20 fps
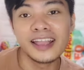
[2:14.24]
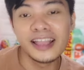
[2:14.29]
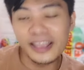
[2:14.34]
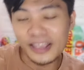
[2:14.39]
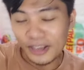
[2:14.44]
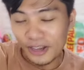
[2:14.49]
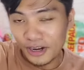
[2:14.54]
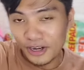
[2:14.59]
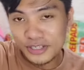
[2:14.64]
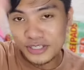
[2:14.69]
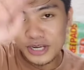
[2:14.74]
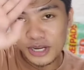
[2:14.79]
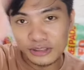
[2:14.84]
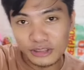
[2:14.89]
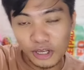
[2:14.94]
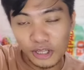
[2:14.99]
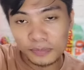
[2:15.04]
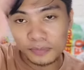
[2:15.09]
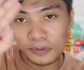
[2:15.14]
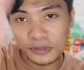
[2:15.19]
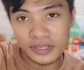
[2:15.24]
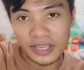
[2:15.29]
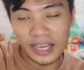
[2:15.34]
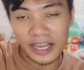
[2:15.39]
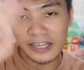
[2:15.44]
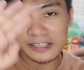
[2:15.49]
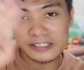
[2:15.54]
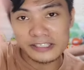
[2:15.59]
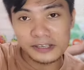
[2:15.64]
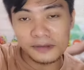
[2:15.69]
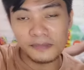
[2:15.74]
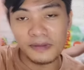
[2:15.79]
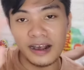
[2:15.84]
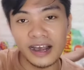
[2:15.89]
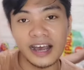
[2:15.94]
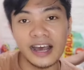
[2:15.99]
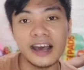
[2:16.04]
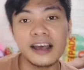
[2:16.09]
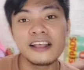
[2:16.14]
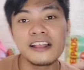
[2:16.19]
Yon shout out po diyan sa
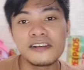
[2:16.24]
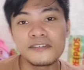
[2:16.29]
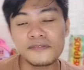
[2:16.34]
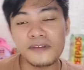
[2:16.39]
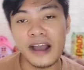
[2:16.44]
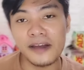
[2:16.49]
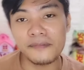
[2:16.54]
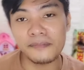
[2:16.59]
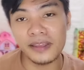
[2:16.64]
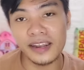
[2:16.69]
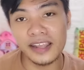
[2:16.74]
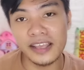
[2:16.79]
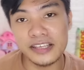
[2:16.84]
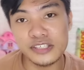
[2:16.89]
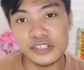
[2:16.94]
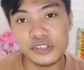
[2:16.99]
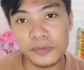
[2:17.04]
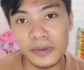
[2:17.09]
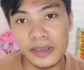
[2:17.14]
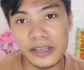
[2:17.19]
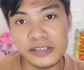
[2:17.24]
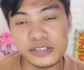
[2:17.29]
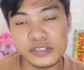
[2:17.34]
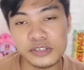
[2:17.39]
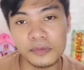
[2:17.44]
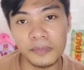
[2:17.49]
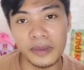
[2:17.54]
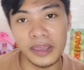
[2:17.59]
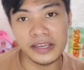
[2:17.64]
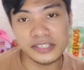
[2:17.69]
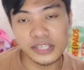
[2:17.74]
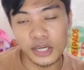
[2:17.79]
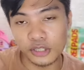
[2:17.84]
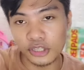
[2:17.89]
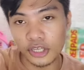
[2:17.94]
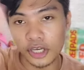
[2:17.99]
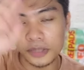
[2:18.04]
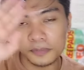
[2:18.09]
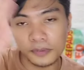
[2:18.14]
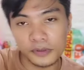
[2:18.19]
mga family Subing Subing. Shout
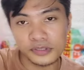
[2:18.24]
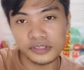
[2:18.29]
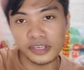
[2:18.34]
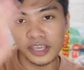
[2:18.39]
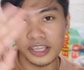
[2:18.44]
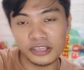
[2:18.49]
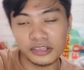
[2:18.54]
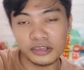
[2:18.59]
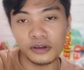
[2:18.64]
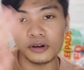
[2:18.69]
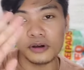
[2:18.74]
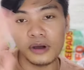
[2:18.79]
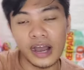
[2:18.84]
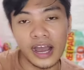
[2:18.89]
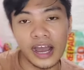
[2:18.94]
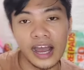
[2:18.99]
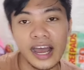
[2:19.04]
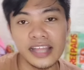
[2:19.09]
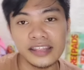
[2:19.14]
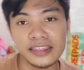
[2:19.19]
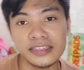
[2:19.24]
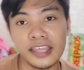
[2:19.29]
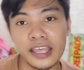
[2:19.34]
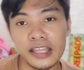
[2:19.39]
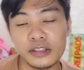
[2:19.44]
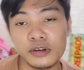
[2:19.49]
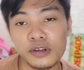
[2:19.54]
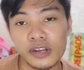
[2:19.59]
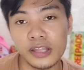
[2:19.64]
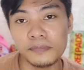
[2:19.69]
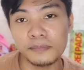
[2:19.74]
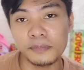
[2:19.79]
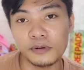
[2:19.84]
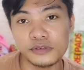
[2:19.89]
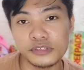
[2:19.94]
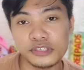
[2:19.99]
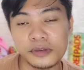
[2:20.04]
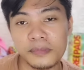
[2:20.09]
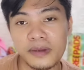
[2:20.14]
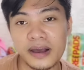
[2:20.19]
out po sa inyo at dito rin po
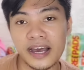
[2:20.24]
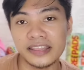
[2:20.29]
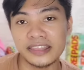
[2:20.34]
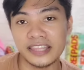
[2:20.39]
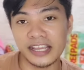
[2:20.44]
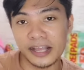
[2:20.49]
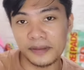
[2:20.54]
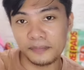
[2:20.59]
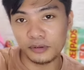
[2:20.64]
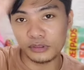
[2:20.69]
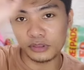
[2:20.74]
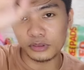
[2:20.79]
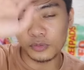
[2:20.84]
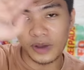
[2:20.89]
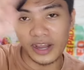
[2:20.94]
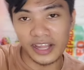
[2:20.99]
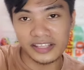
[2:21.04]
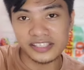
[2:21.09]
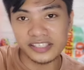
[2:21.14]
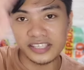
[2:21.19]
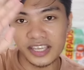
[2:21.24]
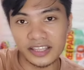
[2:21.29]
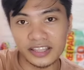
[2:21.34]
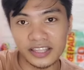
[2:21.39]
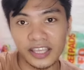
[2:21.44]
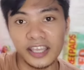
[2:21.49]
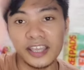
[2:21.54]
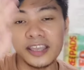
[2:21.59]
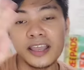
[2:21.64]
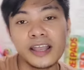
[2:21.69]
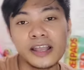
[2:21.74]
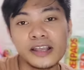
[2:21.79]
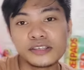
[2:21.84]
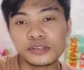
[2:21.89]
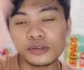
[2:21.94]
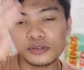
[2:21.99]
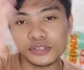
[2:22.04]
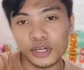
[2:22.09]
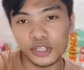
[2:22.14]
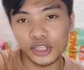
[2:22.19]
sa mga taga Botuan City.
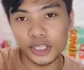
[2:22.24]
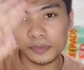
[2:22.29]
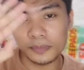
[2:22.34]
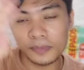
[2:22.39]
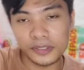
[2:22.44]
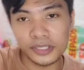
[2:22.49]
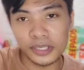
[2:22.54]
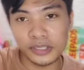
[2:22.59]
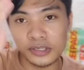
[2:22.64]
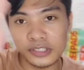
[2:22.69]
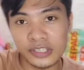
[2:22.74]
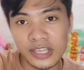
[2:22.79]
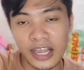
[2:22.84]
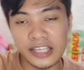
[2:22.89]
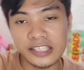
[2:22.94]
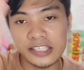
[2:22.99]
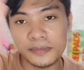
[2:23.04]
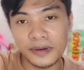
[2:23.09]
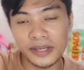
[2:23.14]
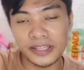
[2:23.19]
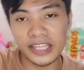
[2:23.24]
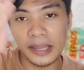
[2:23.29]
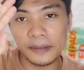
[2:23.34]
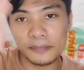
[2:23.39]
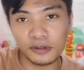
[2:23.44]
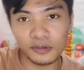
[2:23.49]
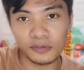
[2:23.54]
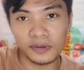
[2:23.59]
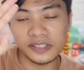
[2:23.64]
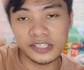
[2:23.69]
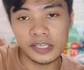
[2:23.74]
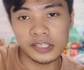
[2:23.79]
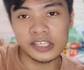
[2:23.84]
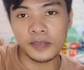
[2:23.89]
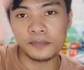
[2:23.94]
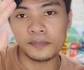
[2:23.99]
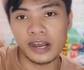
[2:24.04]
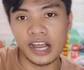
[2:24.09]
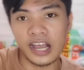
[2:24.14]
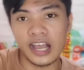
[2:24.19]
So shout out po sa inyo diyan sa mga taga Botuan City,
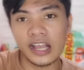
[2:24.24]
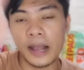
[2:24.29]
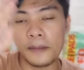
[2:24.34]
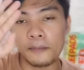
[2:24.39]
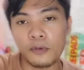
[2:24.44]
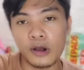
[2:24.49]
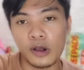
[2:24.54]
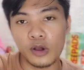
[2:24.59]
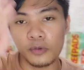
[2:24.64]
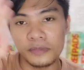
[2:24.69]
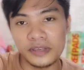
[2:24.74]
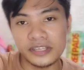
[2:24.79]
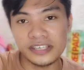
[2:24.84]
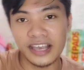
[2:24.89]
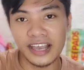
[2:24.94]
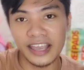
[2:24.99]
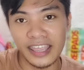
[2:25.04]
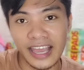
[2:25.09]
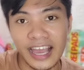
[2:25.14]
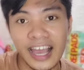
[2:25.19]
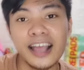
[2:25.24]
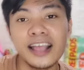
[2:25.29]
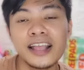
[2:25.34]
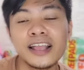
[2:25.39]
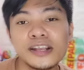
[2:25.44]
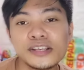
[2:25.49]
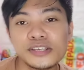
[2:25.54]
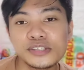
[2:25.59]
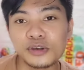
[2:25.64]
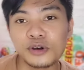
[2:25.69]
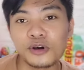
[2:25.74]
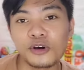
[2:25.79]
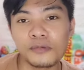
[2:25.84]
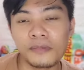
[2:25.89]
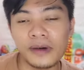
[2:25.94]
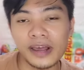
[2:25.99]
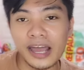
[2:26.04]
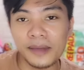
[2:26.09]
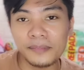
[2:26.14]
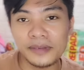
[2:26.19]
mga kapwa ko Bisaya. So
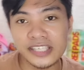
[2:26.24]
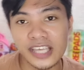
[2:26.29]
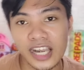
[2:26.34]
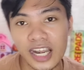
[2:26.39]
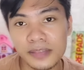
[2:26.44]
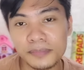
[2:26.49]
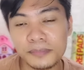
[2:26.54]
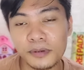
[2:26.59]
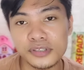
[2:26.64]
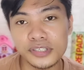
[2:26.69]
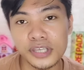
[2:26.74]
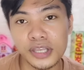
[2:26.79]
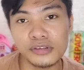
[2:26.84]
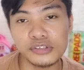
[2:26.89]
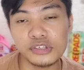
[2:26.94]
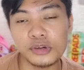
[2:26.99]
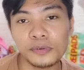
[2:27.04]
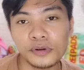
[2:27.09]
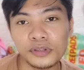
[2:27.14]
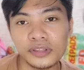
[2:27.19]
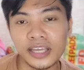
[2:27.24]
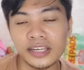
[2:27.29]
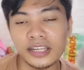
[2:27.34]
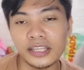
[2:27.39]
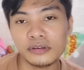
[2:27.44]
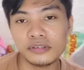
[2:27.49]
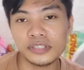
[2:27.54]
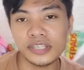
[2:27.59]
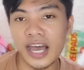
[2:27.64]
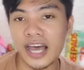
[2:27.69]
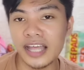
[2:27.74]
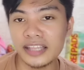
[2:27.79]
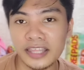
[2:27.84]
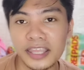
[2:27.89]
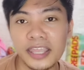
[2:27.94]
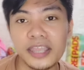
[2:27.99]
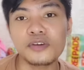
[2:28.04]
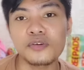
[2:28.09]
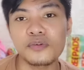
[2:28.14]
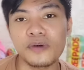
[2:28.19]
maraming salamat po sa inyong suporta dito sa
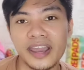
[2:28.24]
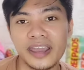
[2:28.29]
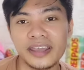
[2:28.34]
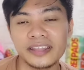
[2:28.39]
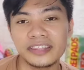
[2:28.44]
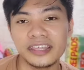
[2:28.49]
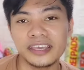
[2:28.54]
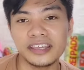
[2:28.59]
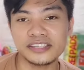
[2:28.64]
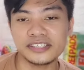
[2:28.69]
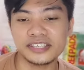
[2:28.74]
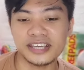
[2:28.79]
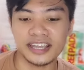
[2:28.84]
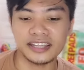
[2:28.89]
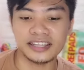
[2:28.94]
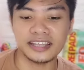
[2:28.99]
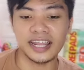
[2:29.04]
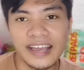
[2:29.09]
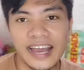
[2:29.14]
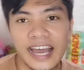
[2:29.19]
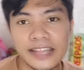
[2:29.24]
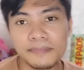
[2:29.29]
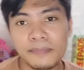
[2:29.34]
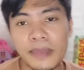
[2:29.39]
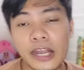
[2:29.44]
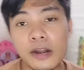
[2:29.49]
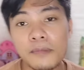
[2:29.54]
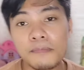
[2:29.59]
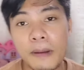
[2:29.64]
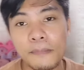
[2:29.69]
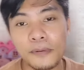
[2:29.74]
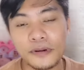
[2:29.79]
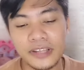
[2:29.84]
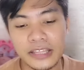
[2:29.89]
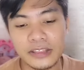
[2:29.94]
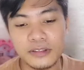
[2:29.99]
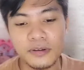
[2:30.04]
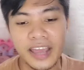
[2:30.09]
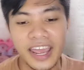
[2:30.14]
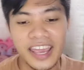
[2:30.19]
ating YT channel. At, at meron pa po
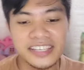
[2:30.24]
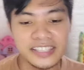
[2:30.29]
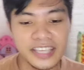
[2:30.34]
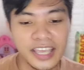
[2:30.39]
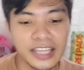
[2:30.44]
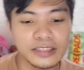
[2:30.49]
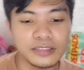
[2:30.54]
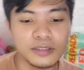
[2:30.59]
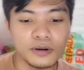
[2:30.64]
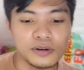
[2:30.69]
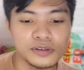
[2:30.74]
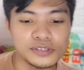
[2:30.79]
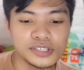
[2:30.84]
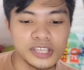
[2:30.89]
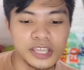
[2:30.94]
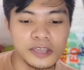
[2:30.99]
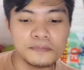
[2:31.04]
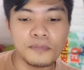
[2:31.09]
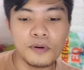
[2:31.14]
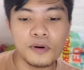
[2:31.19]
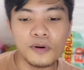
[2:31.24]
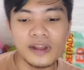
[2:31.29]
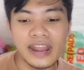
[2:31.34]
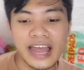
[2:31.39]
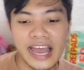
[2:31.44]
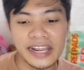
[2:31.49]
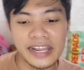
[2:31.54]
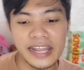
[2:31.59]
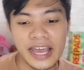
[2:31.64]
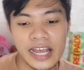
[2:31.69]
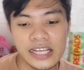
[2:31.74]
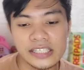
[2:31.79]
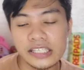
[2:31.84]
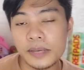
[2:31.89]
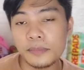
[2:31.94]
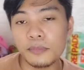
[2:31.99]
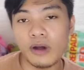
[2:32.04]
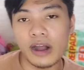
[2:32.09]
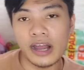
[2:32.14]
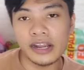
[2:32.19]
dito guys, ito si Bulana,
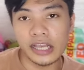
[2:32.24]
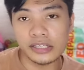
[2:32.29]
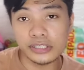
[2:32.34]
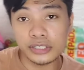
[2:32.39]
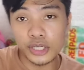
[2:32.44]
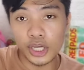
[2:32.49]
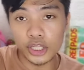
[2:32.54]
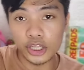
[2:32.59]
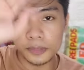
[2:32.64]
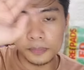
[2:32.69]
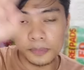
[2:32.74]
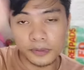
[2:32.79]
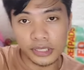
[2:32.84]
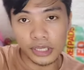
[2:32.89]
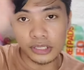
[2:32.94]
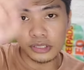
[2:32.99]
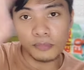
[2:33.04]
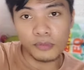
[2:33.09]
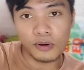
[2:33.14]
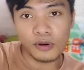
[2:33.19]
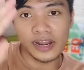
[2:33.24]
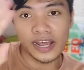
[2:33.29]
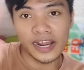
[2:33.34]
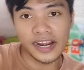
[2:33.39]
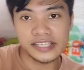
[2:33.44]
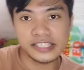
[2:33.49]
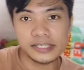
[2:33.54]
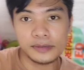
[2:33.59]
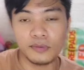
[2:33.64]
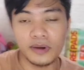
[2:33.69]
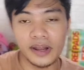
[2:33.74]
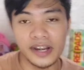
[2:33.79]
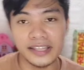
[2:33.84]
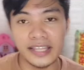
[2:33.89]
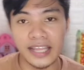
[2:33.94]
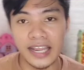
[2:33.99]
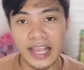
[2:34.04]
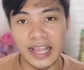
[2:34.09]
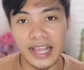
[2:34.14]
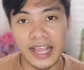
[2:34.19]
si Buhana. Shoutout po sa inyo Bulana, si Buana
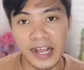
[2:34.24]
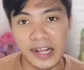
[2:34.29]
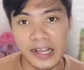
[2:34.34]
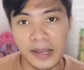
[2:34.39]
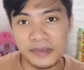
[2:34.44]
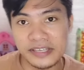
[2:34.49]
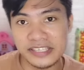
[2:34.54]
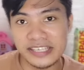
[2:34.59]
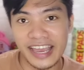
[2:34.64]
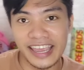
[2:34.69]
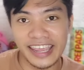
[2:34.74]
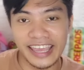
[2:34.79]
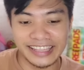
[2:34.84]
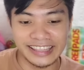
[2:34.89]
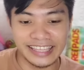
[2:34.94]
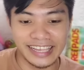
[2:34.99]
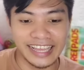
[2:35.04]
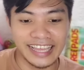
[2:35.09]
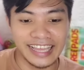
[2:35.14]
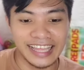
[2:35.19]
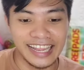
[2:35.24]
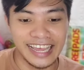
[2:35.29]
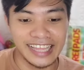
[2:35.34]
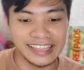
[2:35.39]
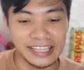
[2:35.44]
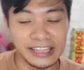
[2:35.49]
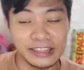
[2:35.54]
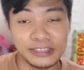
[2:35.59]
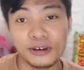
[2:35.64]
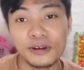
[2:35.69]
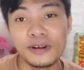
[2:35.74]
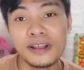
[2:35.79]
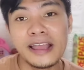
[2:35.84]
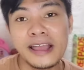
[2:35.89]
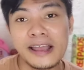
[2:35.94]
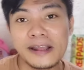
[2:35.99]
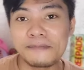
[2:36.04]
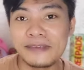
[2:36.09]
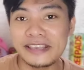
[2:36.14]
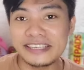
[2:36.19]
talagang kabisaya talaga natin to.
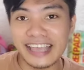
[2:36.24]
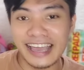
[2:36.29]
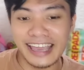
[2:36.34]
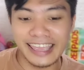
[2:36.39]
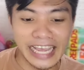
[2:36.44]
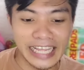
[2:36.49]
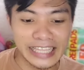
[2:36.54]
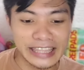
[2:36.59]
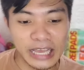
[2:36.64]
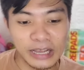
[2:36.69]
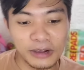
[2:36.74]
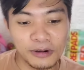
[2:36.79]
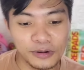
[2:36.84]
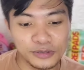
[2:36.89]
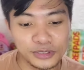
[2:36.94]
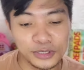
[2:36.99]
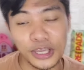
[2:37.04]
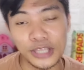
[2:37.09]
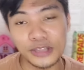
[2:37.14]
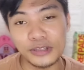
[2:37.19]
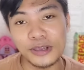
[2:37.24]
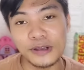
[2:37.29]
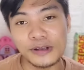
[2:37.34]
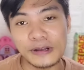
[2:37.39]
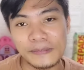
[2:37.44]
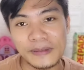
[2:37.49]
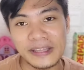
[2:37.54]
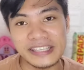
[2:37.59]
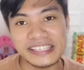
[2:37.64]
Bisayang dako. So ito yung comments